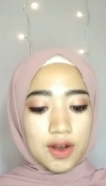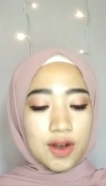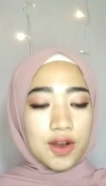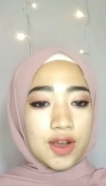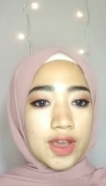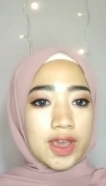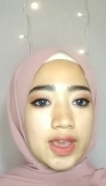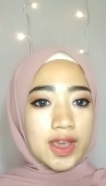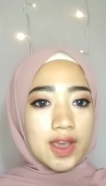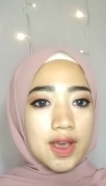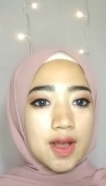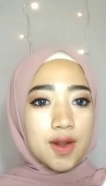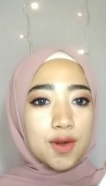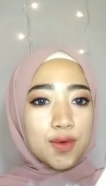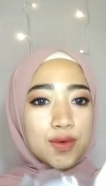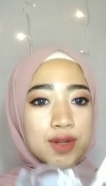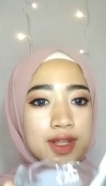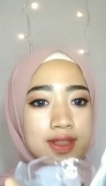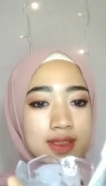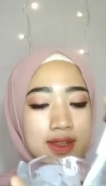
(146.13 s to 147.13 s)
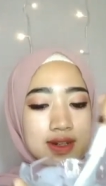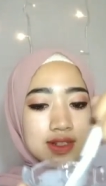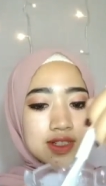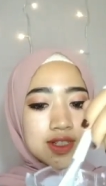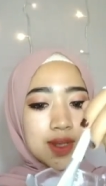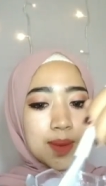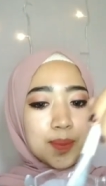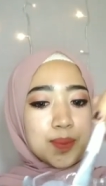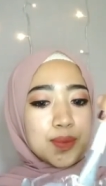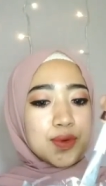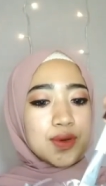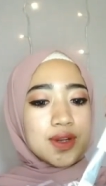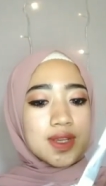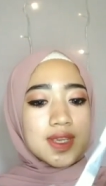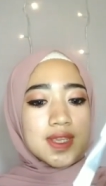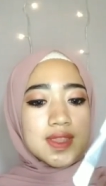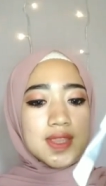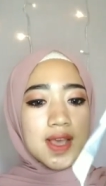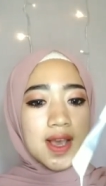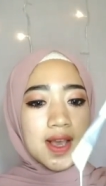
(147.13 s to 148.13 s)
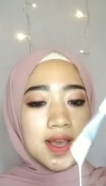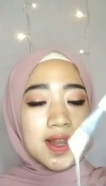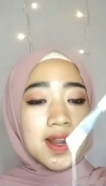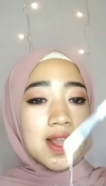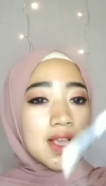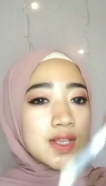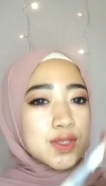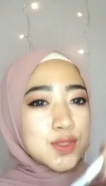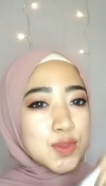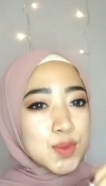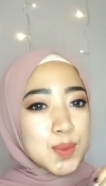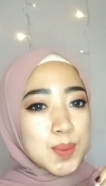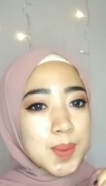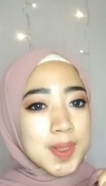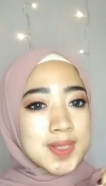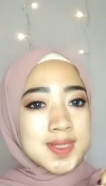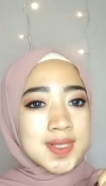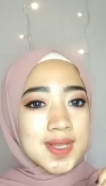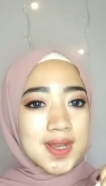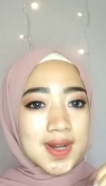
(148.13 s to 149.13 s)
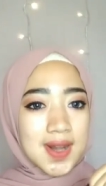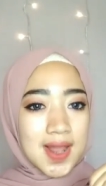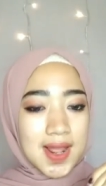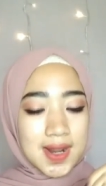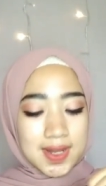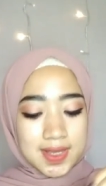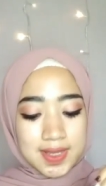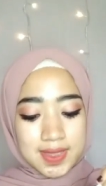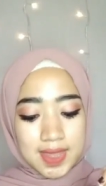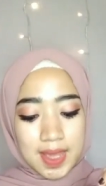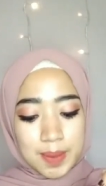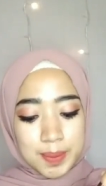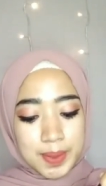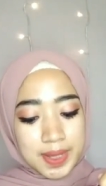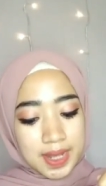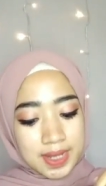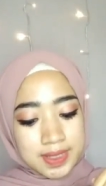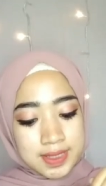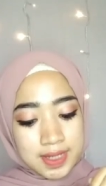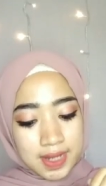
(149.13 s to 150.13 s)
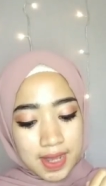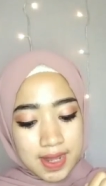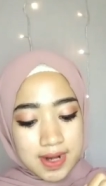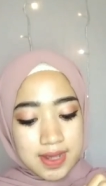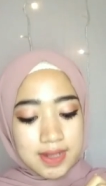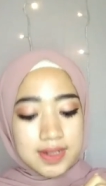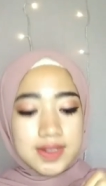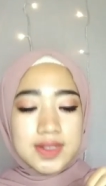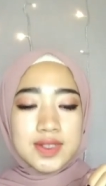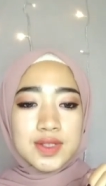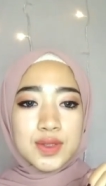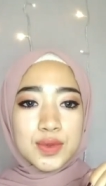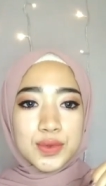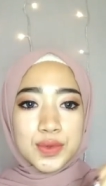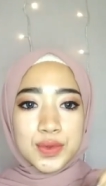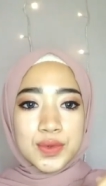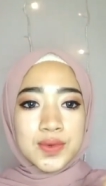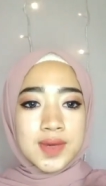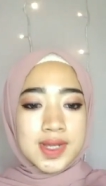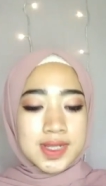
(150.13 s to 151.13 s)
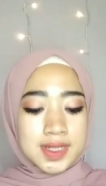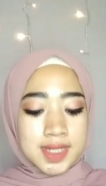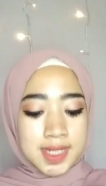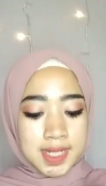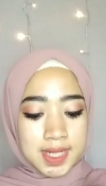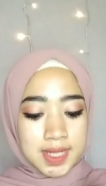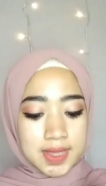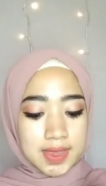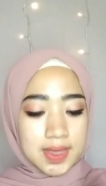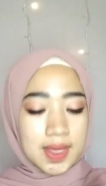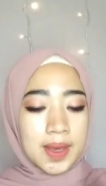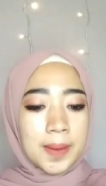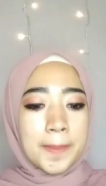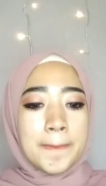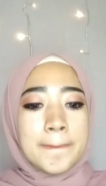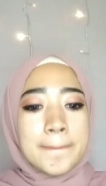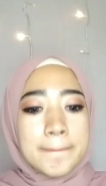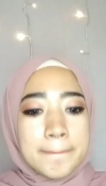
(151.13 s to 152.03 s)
Oke, kalau udah tercampur, kita akan langsung maskeran. Kita aplikasikan ke seluruh wajah kita.